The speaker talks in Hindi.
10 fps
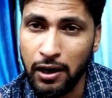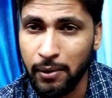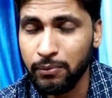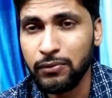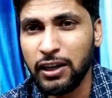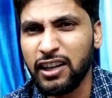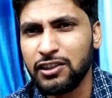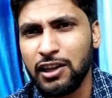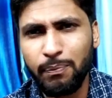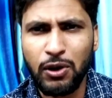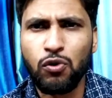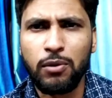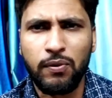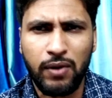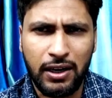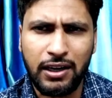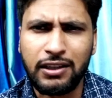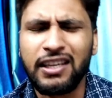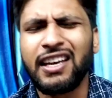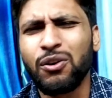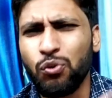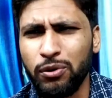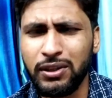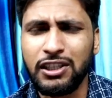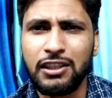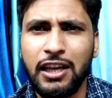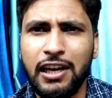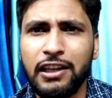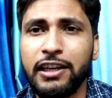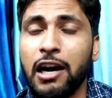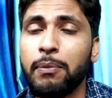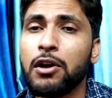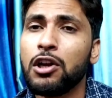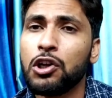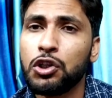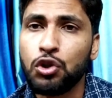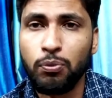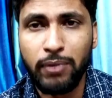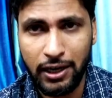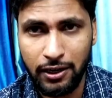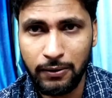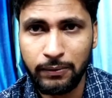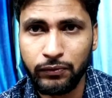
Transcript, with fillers: हम जब भी कोई भी वर्क करते हैं या कोई भी चीज़ देख लीजिए आप चुंबक